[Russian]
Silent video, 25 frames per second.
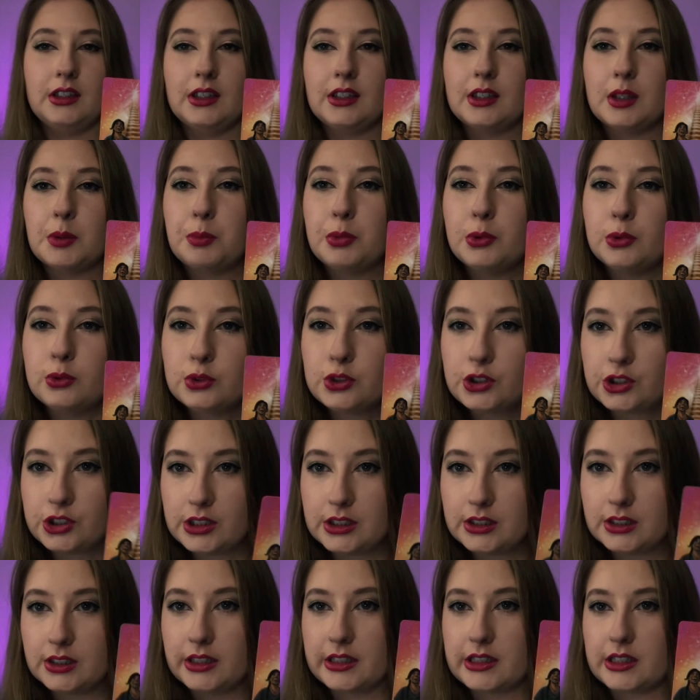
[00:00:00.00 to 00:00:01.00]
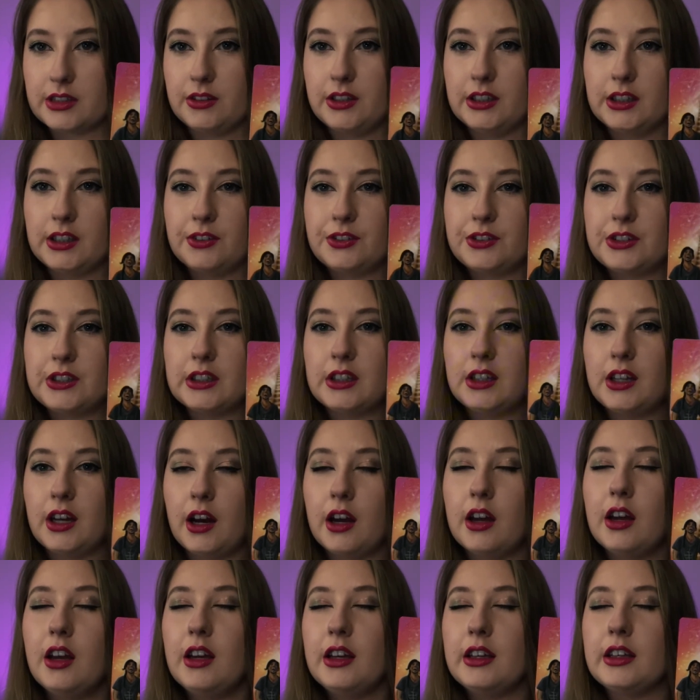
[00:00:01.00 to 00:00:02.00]
это поучительство, это всегда
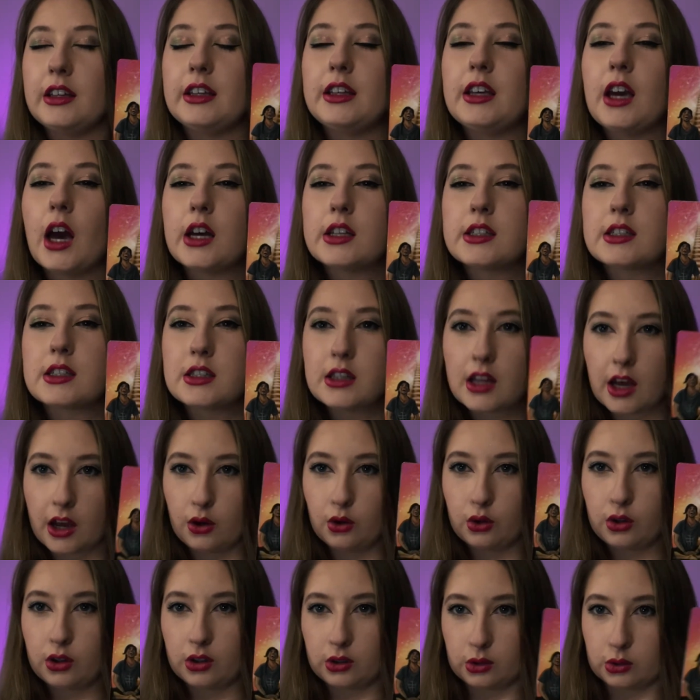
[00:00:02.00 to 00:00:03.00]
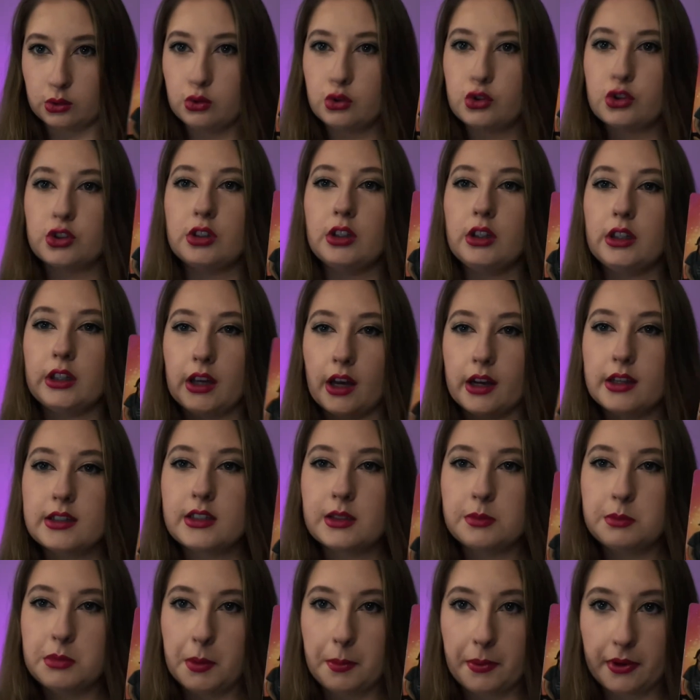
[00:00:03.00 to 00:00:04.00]
«я знаю, как лучше, и я
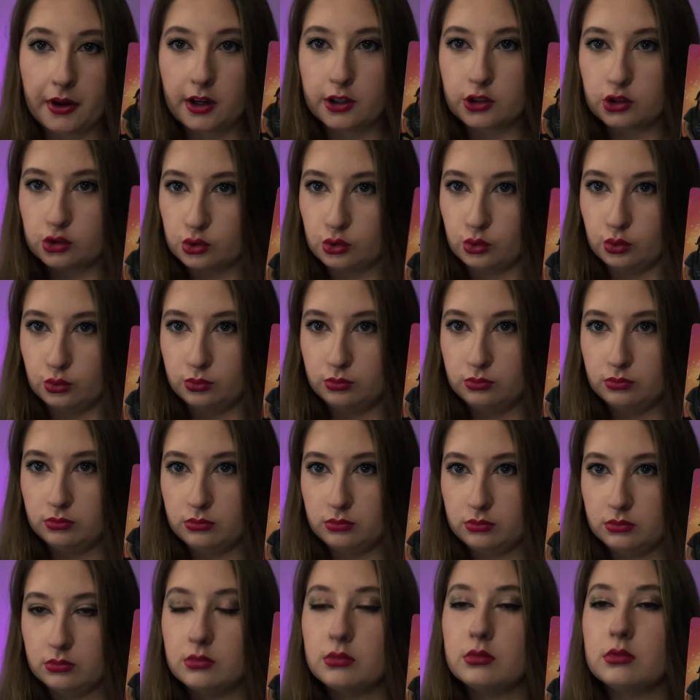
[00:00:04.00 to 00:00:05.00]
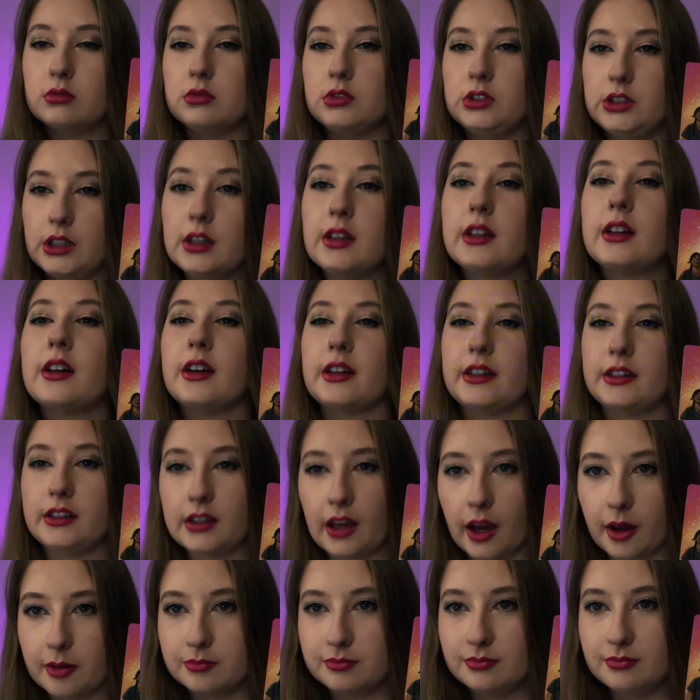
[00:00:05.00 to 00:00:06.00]
тебе покажу, делай, как я».